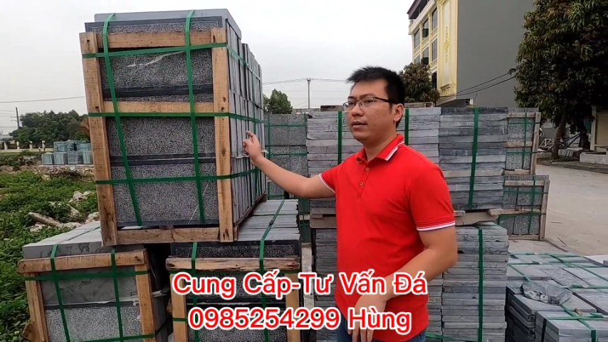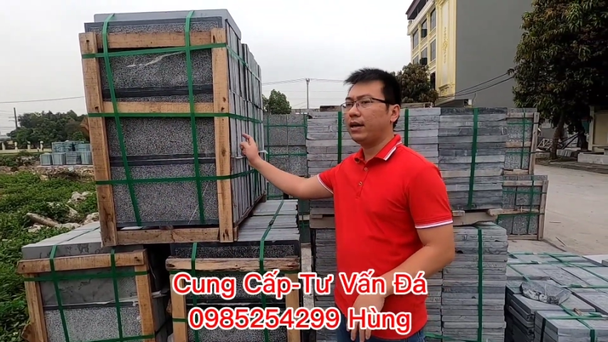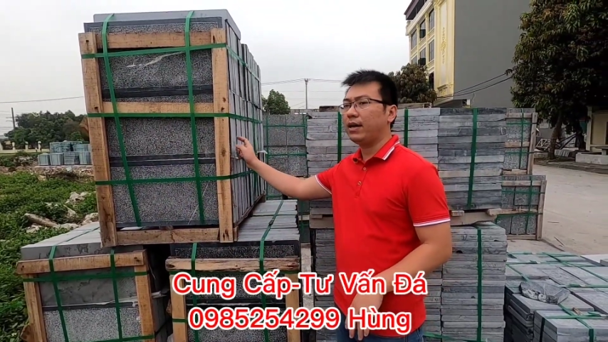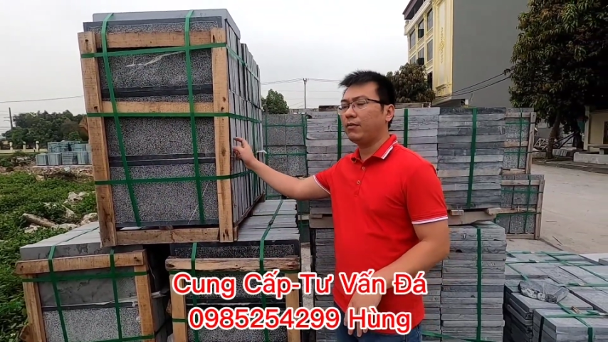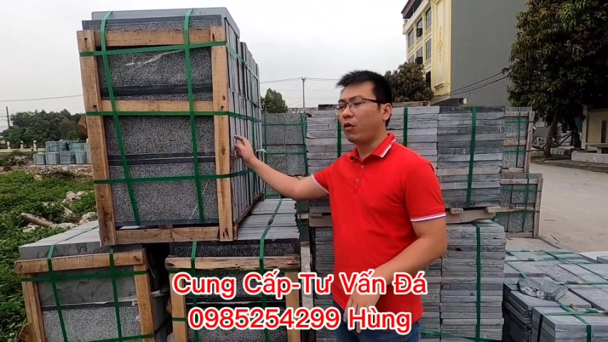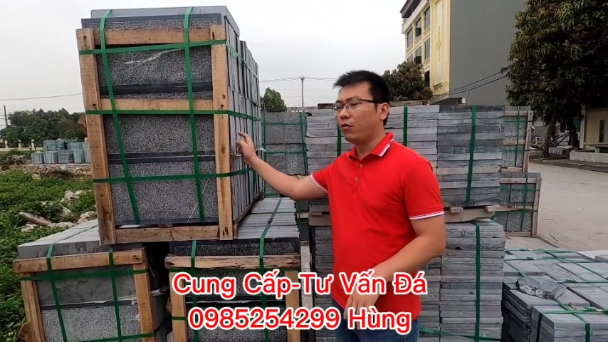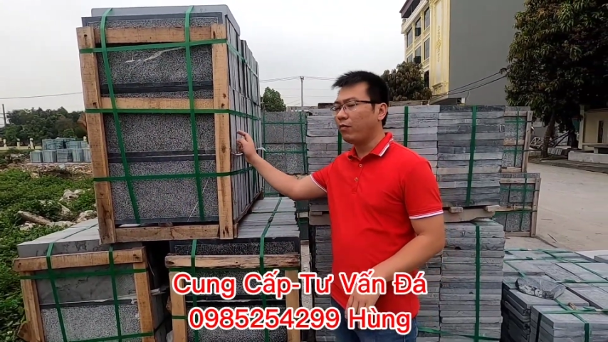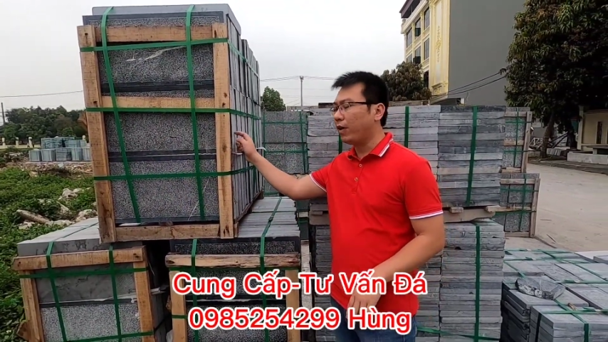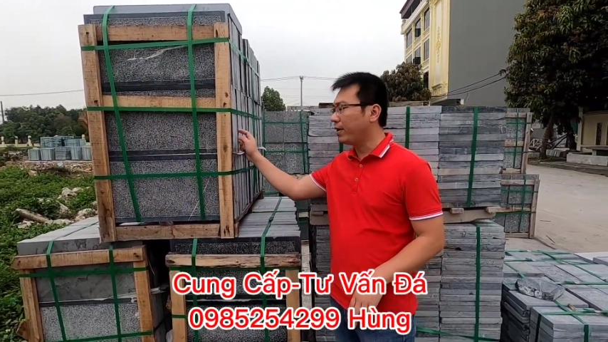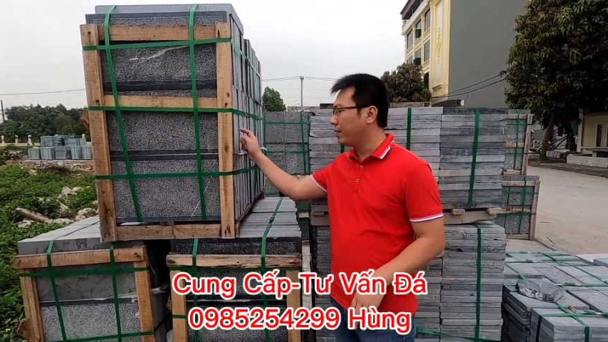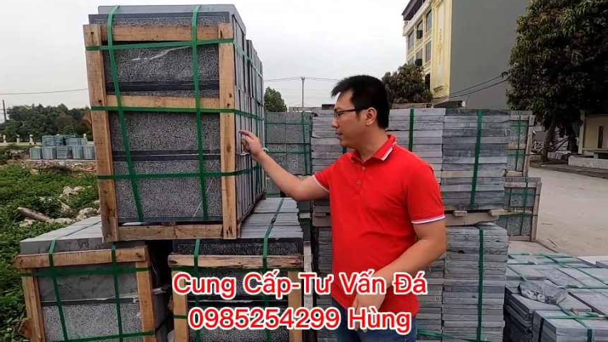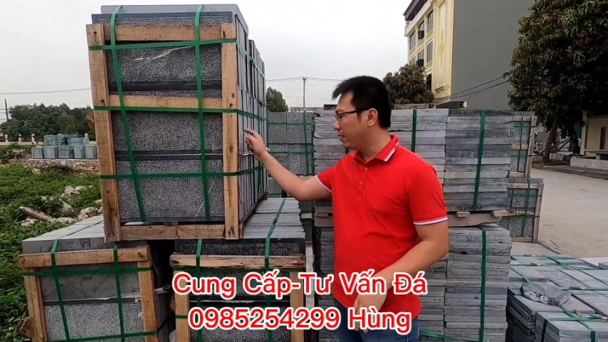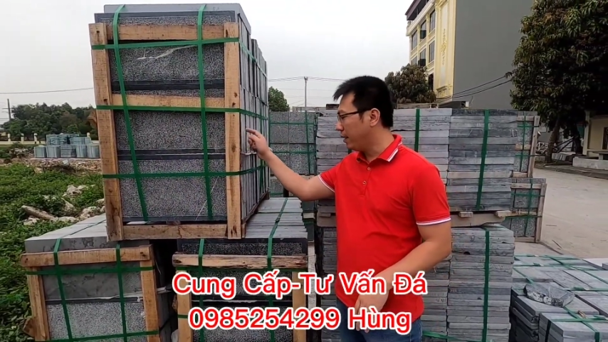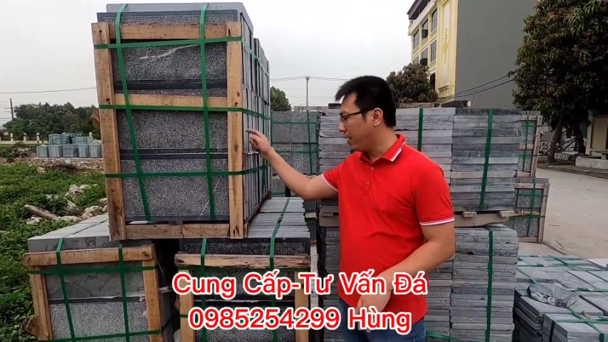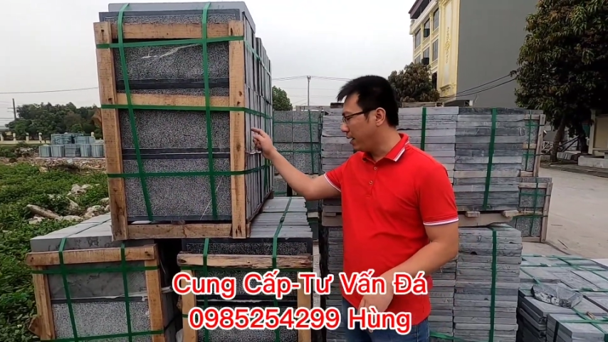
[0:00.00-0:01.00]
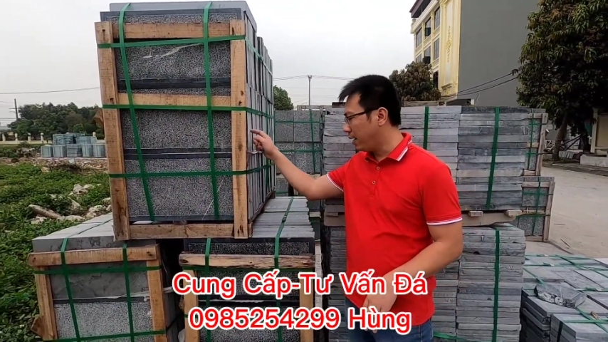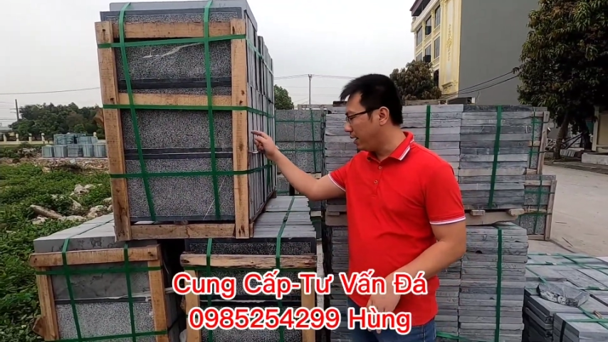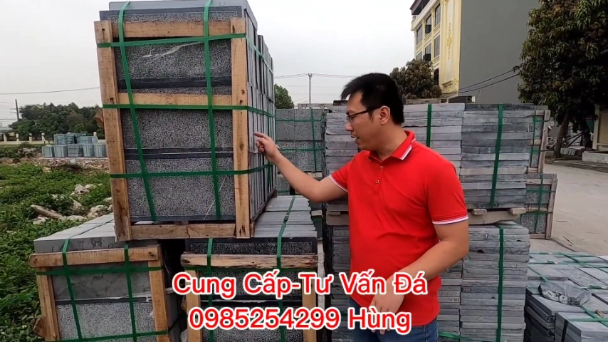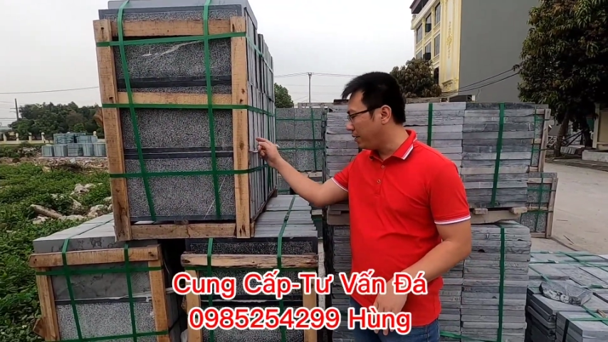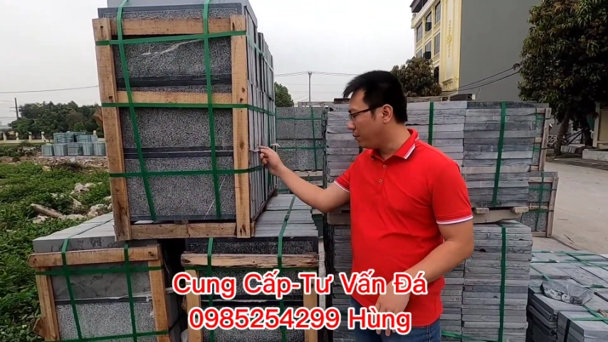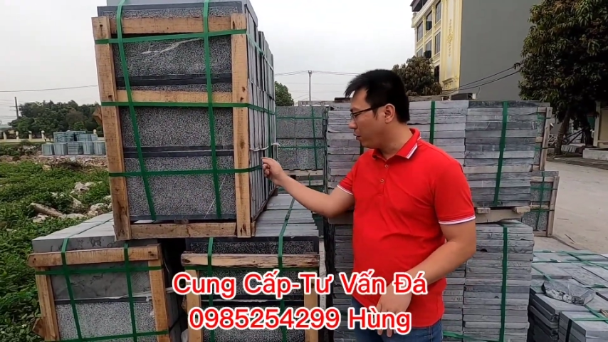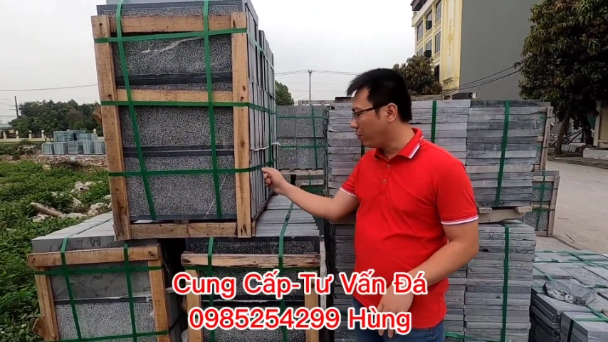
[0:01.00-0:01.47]
đây là 4 phân
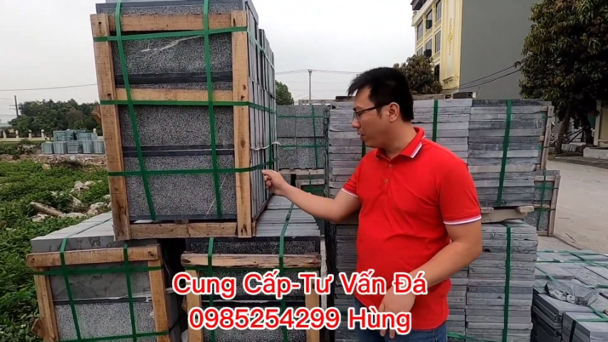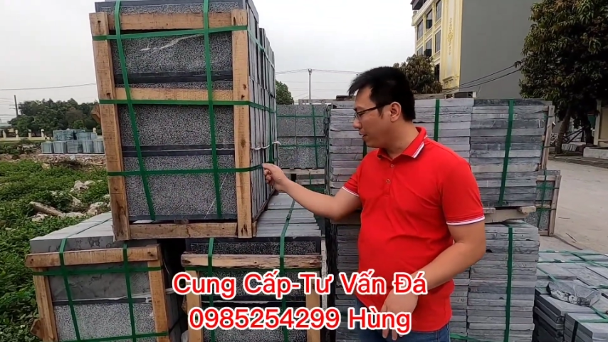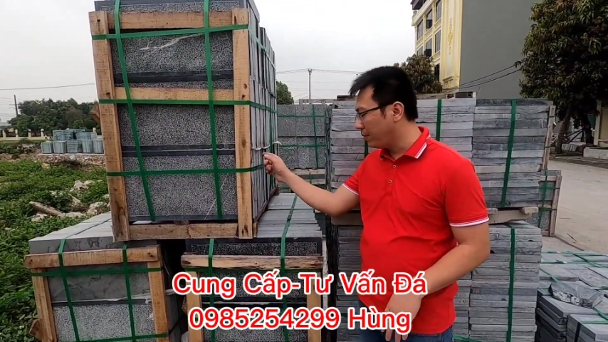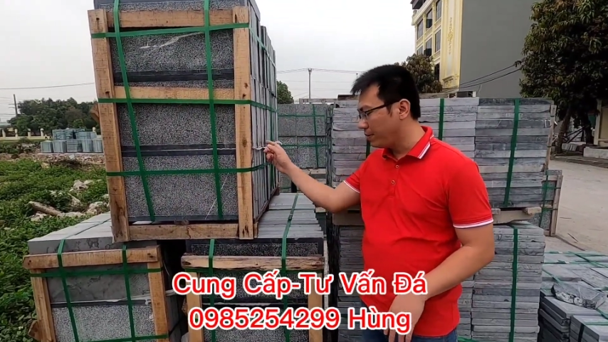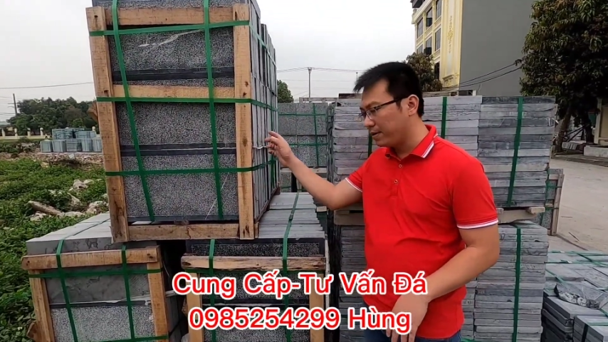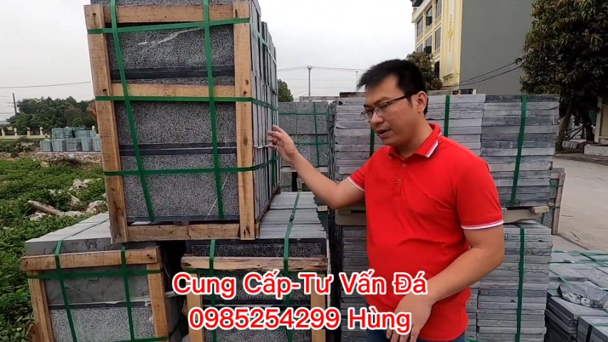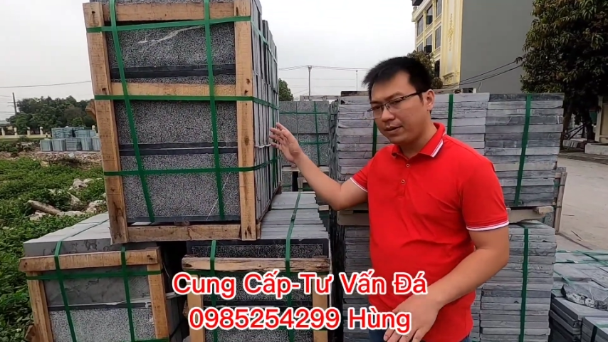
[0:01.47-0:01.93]
đấy 4 phân